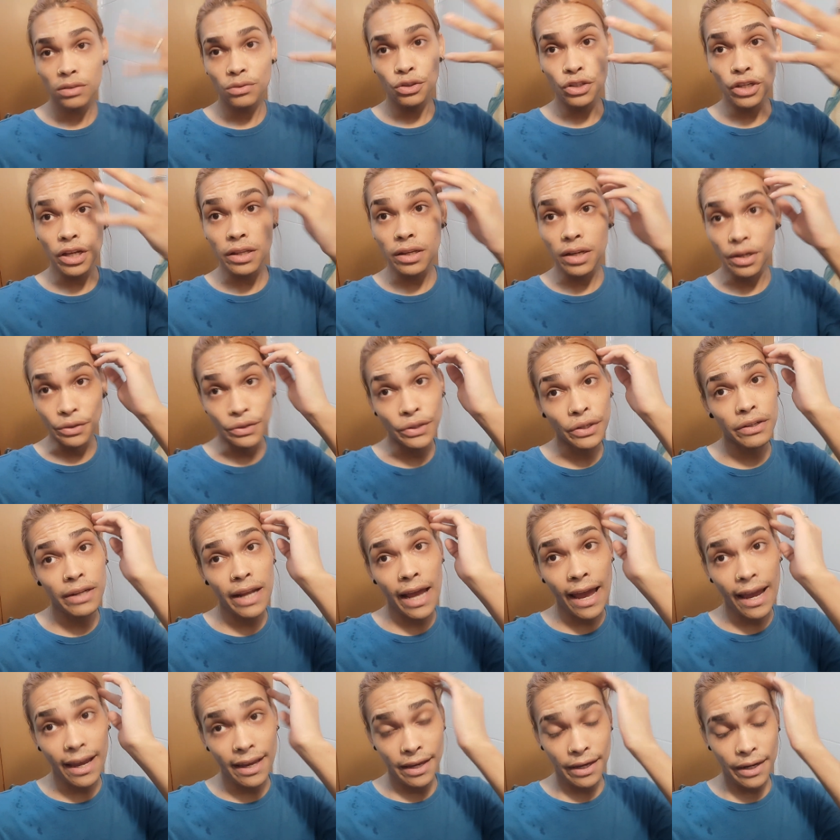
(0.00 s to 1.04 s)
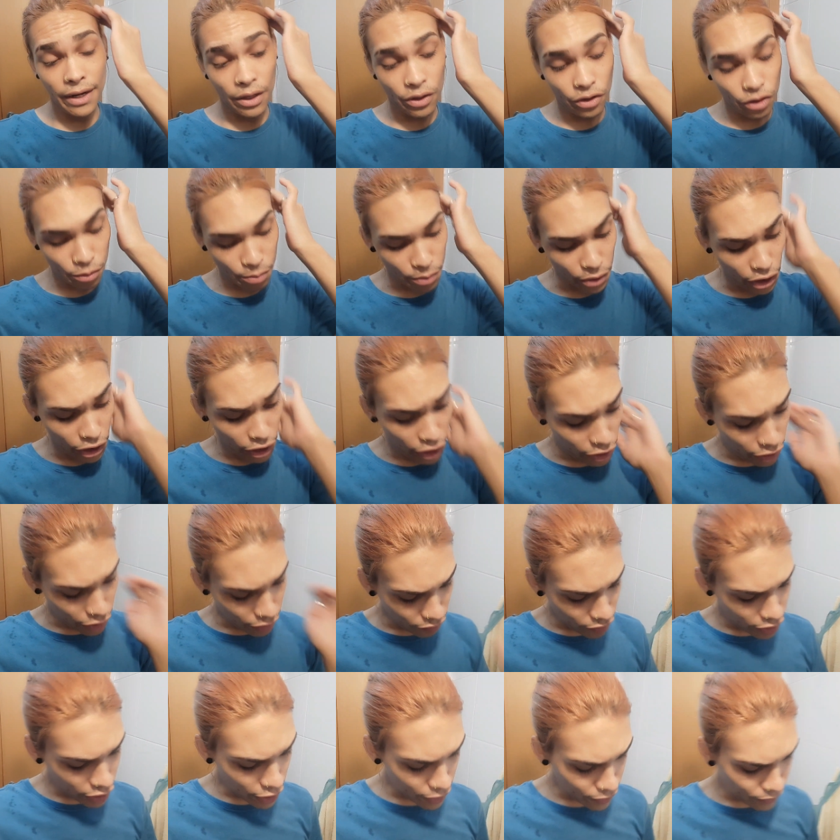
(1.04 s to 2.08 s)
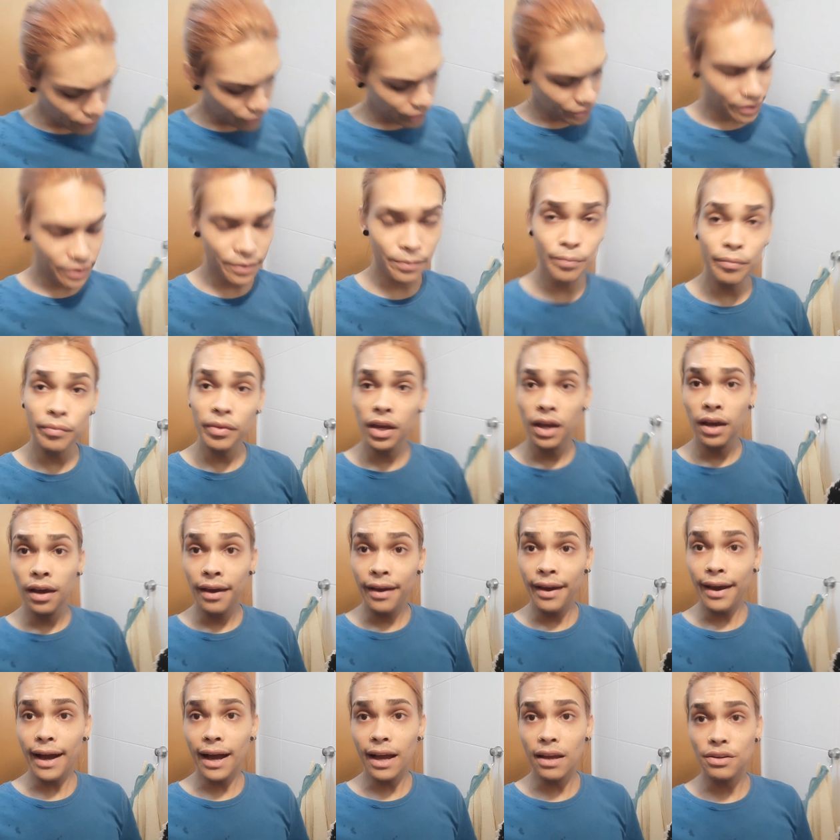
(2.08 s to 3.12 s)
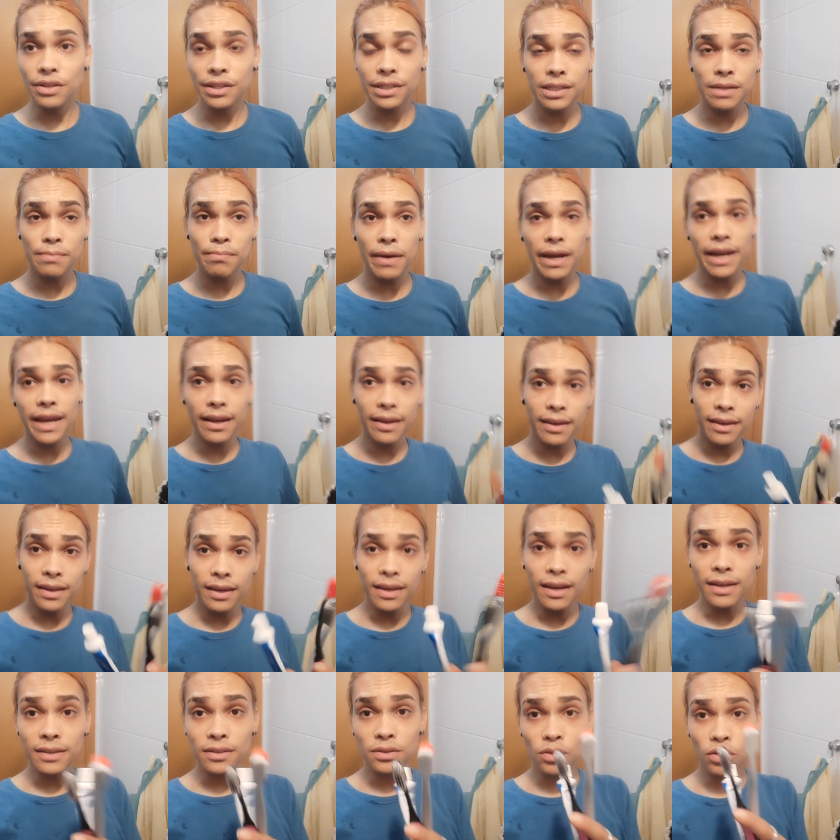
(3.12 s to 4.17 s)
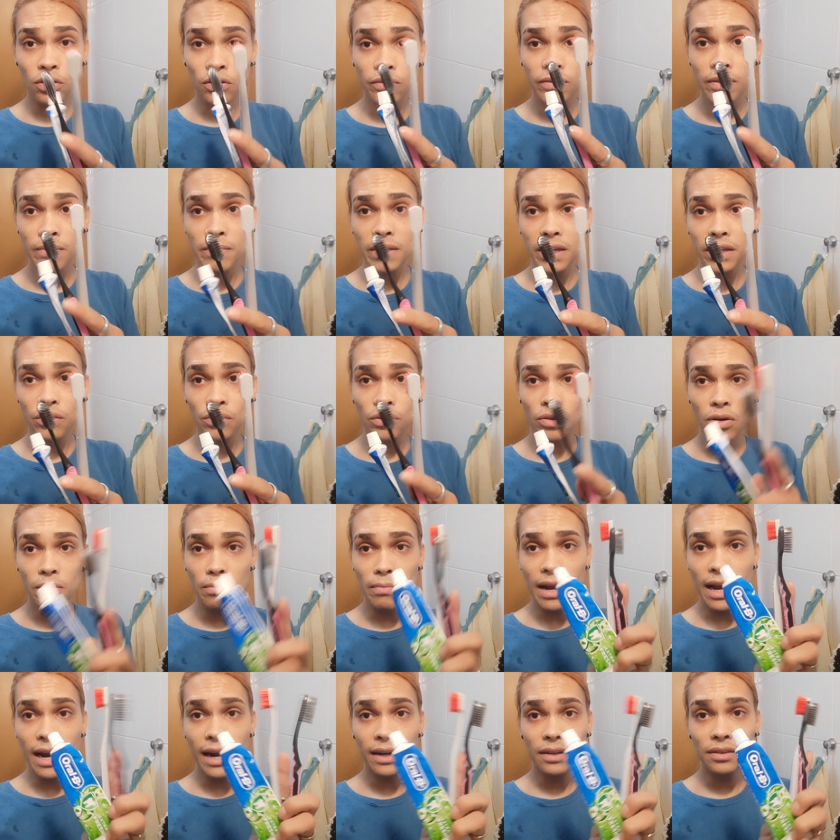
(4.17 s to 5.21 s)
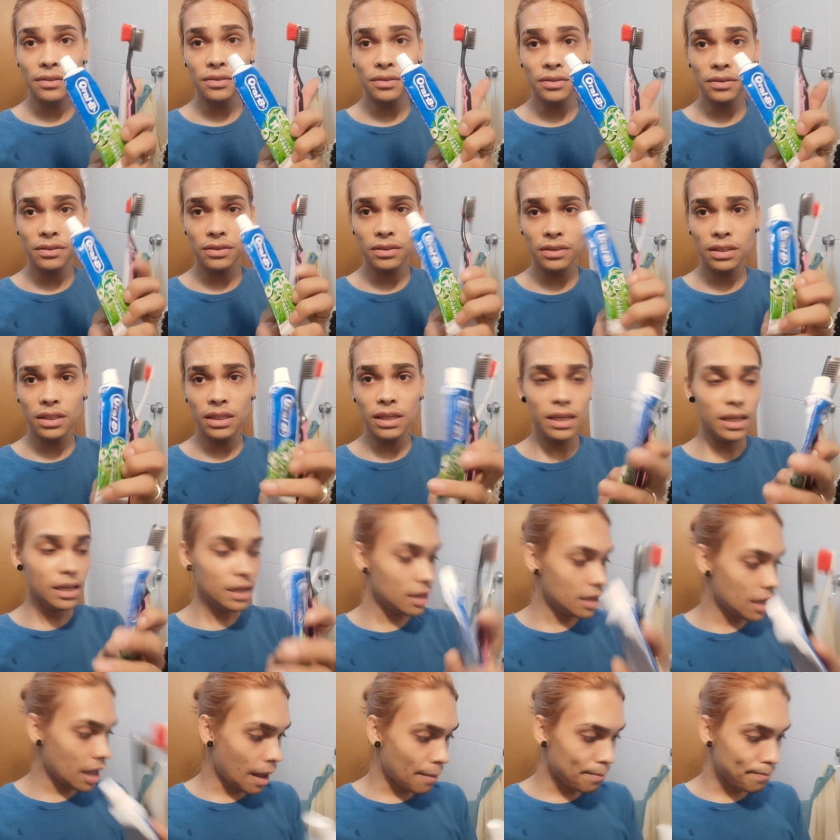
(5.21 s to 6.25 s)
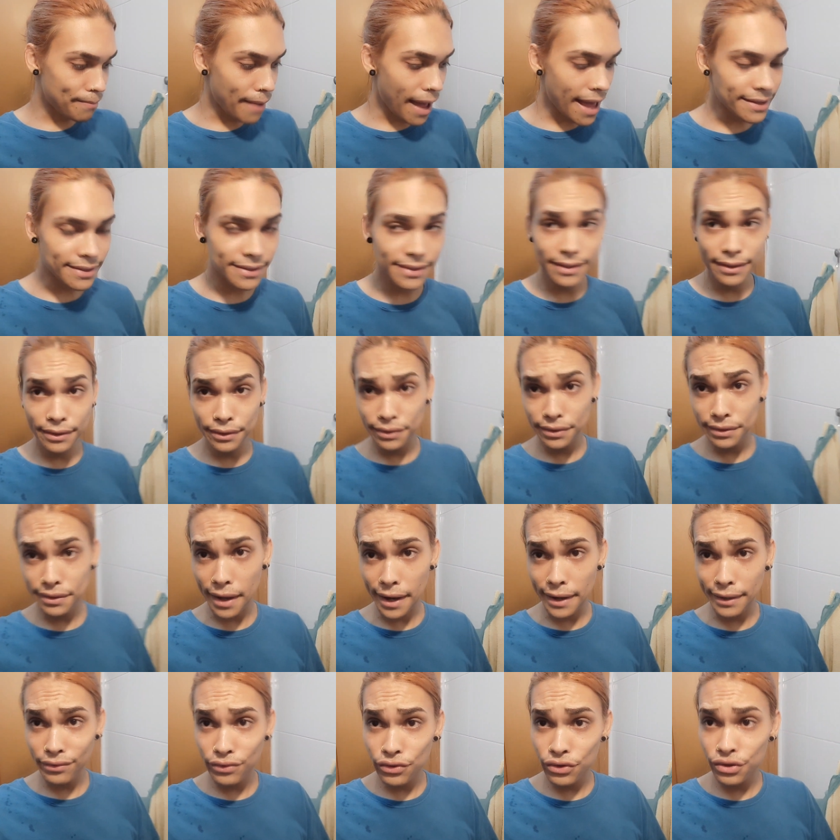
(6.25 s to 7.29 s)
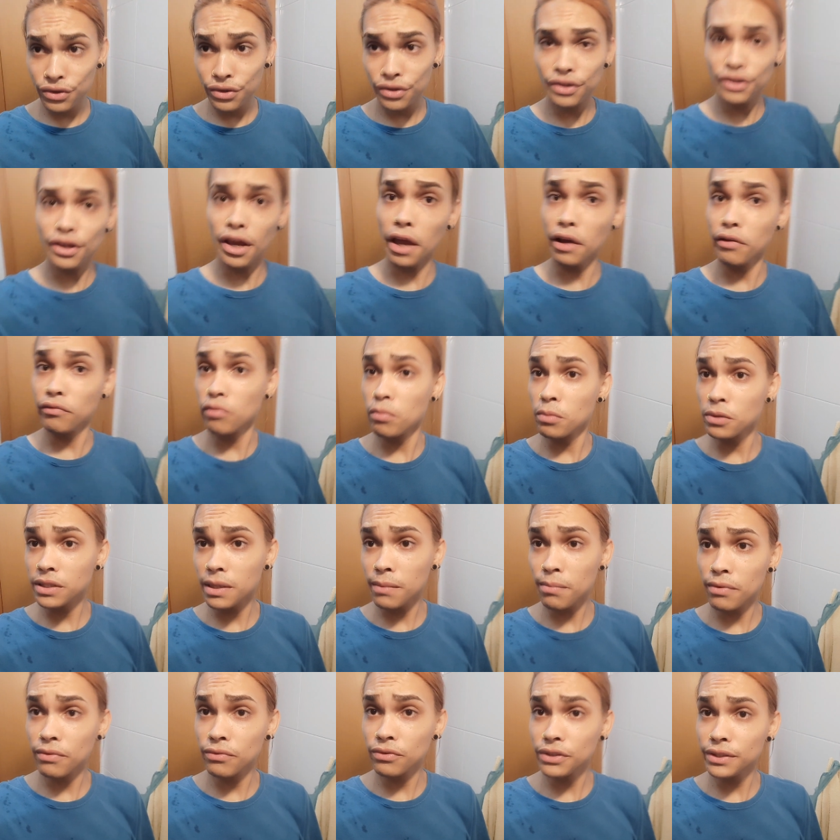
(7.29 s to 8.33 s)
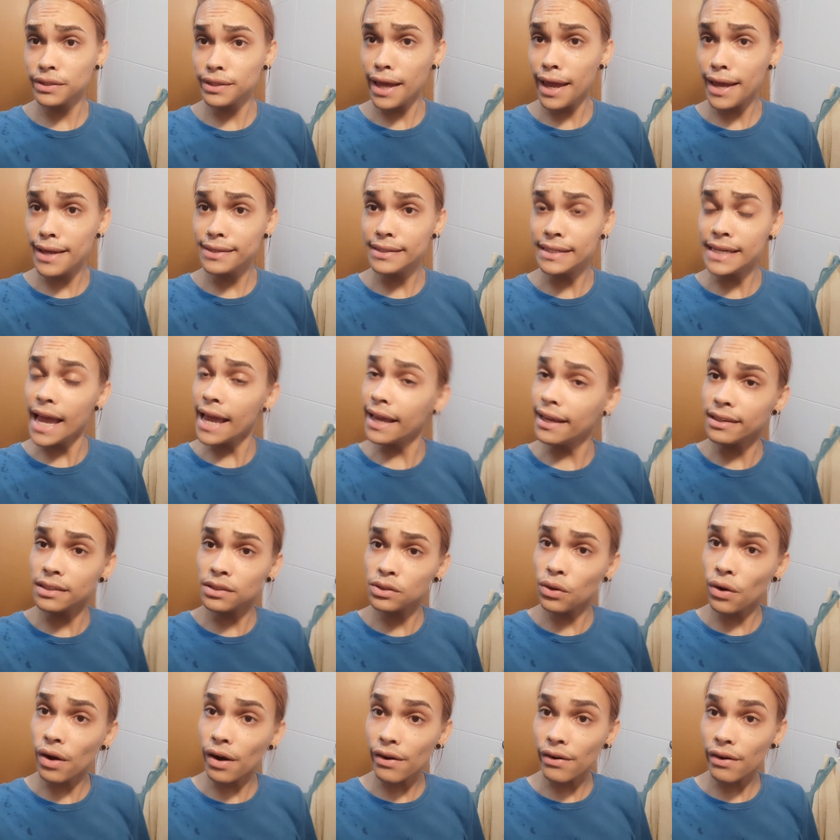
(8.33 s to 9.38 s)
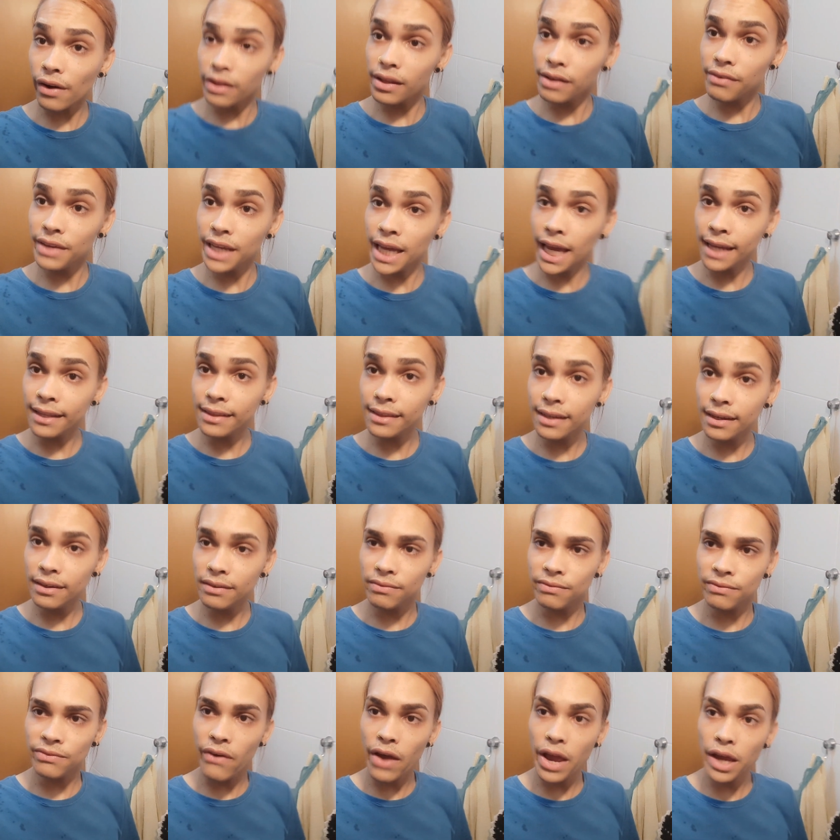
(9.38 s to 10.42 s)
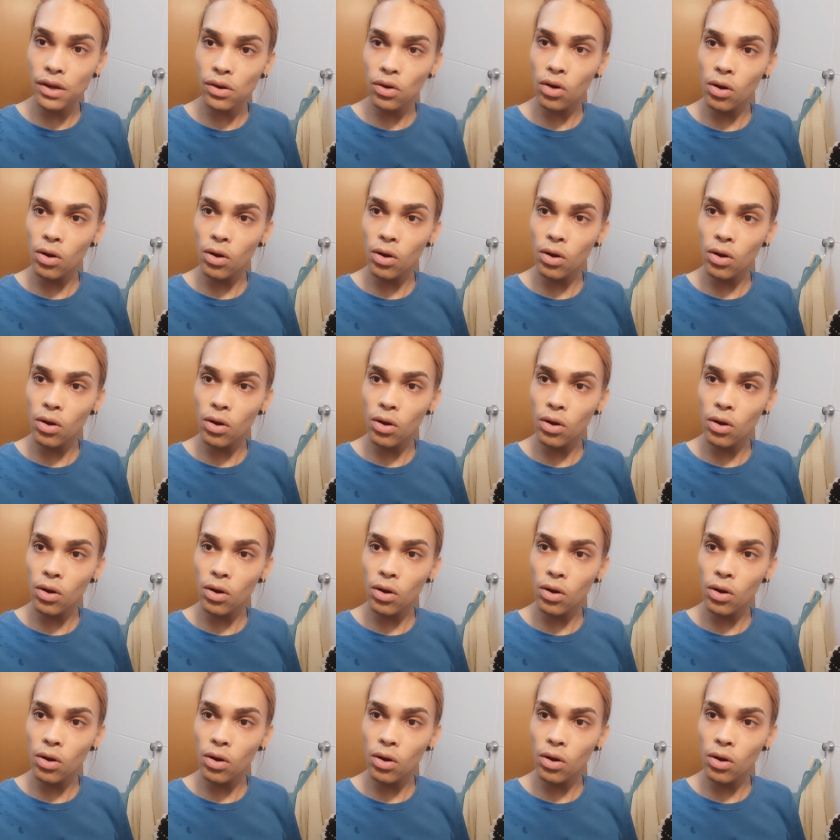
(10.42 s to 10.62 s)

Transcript: Do jeito que eu tô, né, queridos? Porque a vida é assim. Aí eu já separei aqui a escova minha do Roberto e a pasta de dente. E aí eu vou mostrar pra vocês. E é isso, roda a vinheta e vem